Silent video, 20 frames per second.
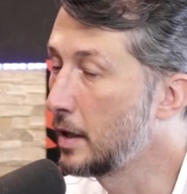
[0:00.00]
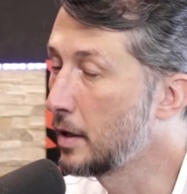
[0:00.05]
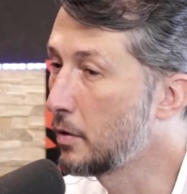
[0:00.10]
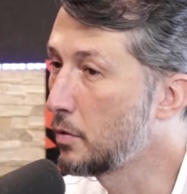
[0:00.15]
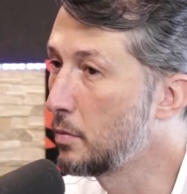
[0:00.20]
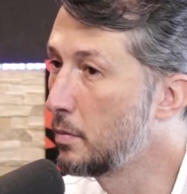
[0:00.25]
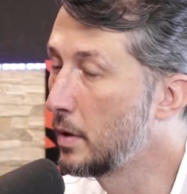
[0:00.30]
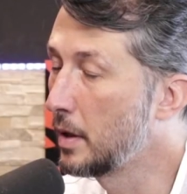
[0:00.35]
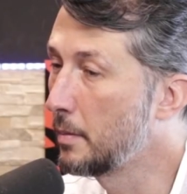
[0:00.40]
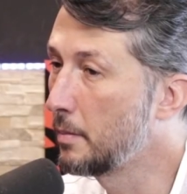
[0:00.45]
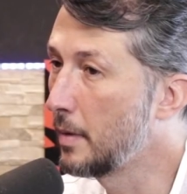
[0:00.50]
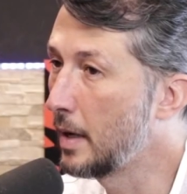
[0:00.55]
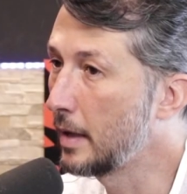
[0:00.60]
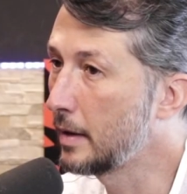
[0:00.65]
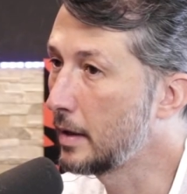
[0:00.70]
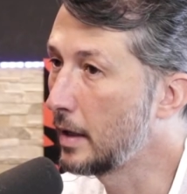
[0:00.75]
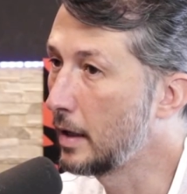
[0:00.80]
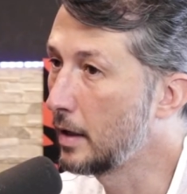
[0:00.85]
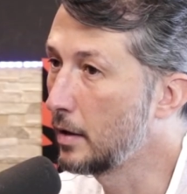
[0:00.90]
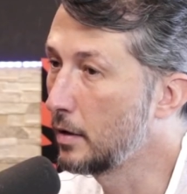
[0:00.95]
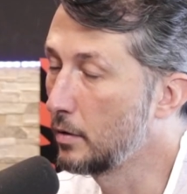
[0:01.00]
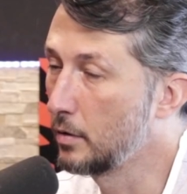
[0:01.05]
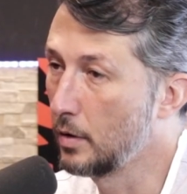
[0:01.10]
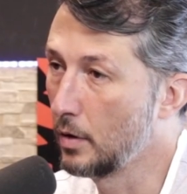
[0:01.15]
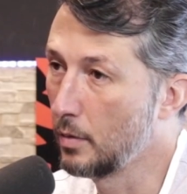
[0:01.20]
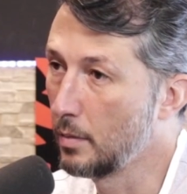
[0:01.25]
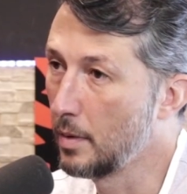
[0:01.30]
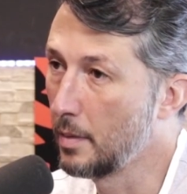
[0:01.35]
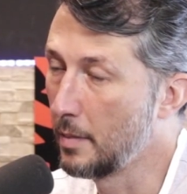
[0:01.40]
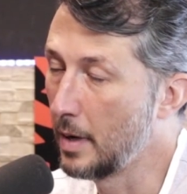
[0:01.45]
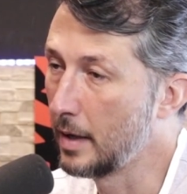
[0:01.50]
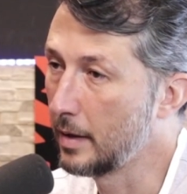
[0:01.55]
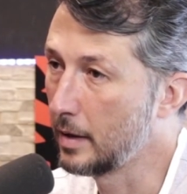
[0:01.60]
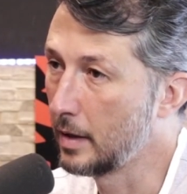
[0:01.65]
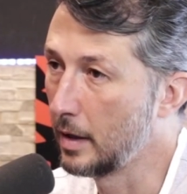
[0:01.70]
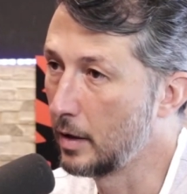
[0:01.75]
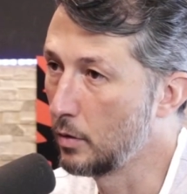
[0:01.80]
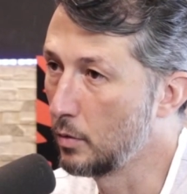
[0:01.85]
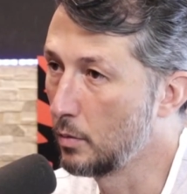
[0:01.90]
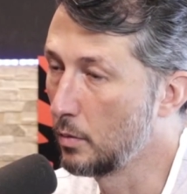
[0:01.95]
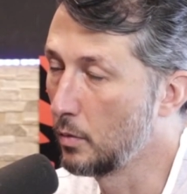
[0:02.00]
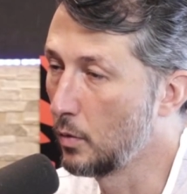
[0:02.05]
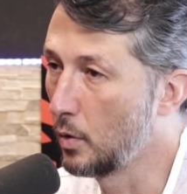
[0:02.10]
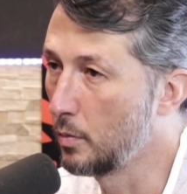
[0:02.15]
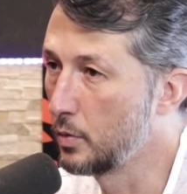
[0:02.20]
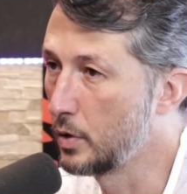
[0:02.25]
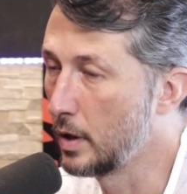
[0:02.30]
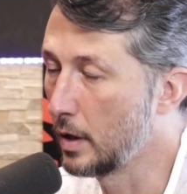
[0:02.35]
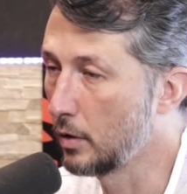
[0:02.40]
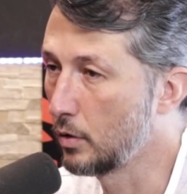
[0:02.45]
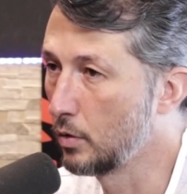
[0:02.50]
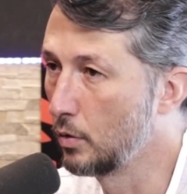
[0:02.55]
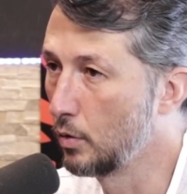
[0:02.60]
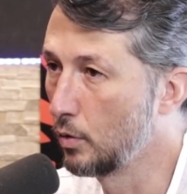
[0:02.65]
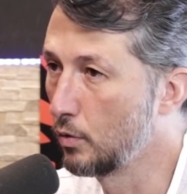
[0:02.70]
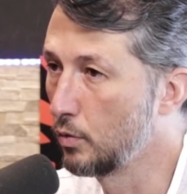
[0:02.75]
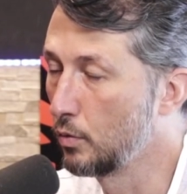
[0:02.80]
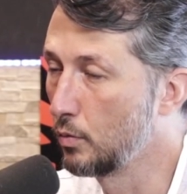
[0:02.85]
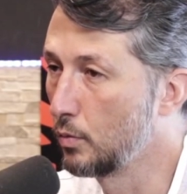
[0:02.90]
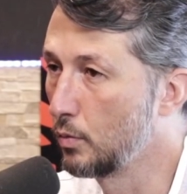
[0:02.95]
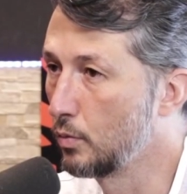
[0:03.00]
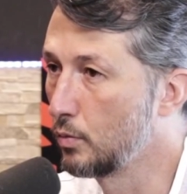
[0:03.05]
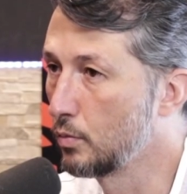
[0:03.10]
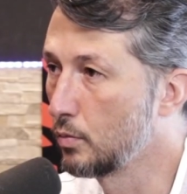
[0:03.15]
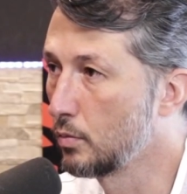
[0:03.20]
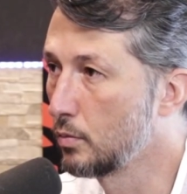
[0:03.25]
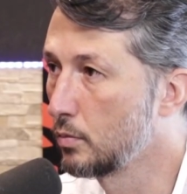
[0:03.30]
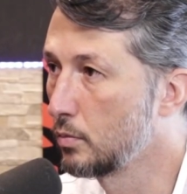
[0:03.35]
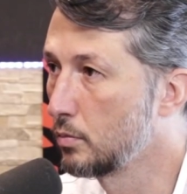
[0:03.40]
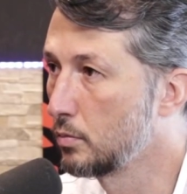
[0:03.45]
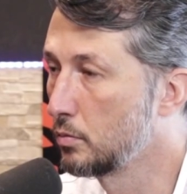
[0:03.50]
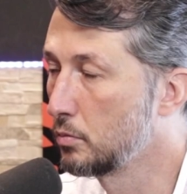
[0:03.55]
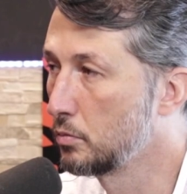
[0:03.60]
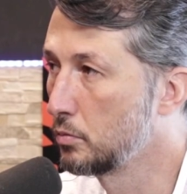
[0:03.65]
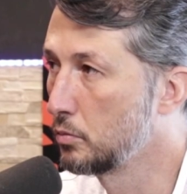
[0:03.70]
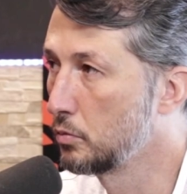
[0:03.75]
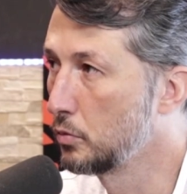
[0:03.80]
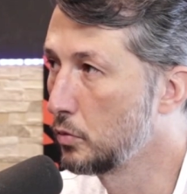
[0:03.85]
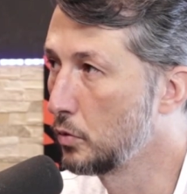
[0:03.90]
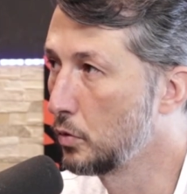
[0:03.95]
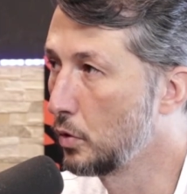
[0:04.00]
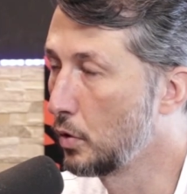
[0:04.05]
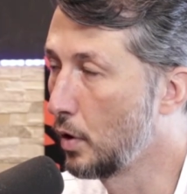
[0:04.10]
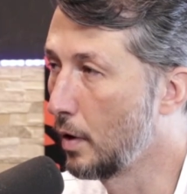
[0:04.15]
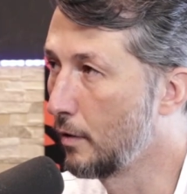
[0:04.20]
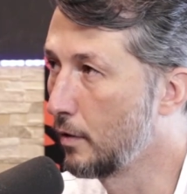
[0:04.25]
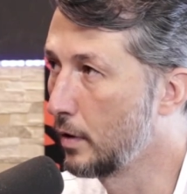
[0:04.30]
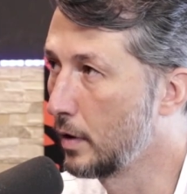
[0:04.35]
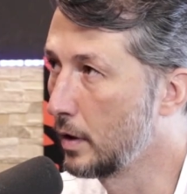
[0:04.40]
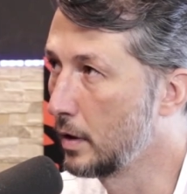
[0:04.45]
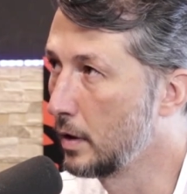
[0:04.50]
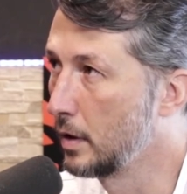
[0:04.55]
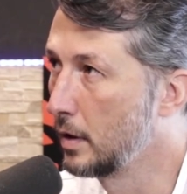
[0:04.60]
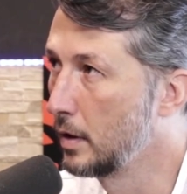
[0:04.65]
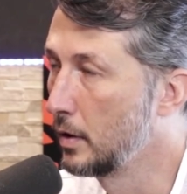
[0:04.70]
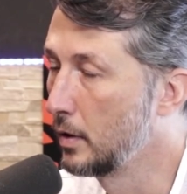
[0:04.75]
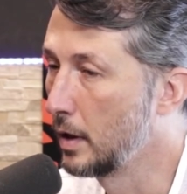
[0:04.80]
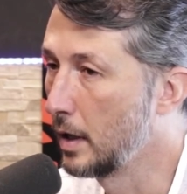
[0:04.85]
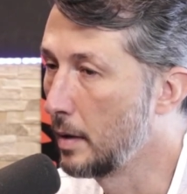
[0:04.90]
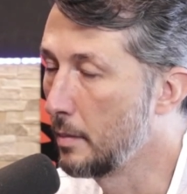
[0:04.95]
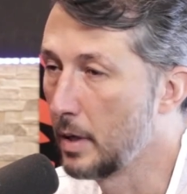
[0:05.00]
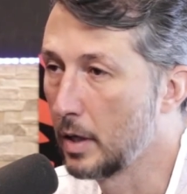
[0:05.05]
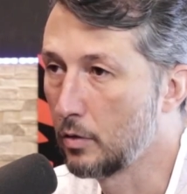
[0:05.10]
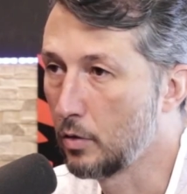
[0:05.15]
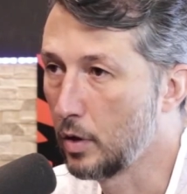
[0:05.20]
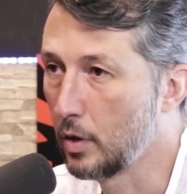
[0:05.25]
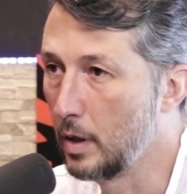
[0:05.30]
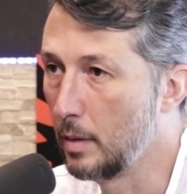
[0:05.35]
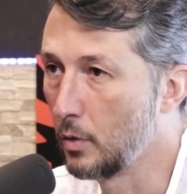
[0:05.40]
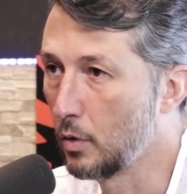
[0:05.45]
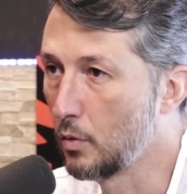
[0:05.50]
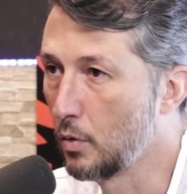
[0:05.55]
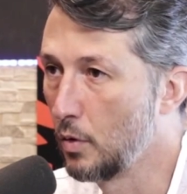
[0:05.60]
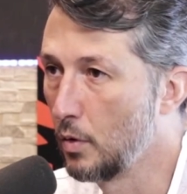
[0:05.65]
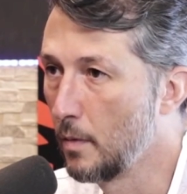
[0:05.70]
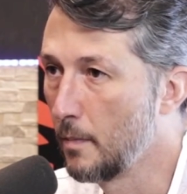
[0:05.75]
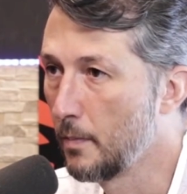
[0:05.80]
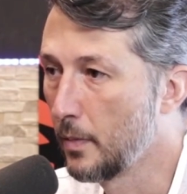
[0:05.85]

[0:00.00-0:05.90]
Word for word: com uma matéria, não uma matéria, um objeto novo, um, um novo elemento químico.